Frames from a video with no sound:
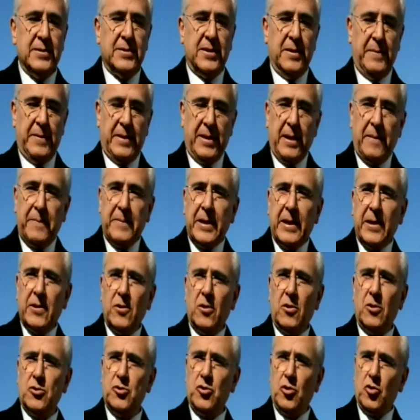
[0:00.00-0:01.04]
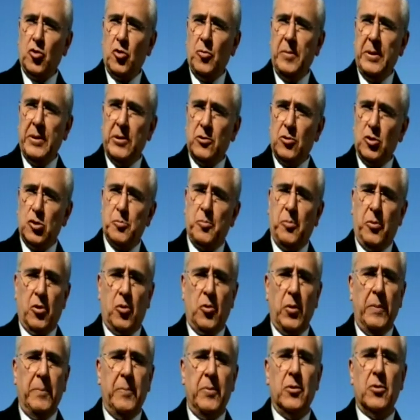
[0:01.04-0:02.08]
Se van abriendo los documentos
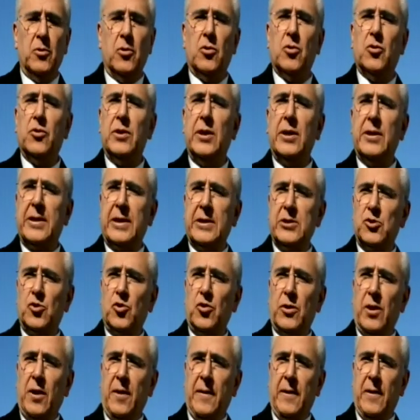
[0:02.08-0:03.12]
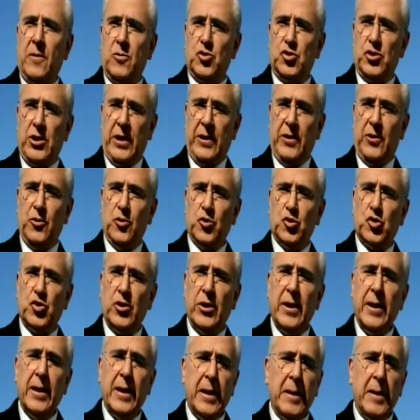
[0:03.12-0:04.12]
poco a poco con el transcurrir de los años.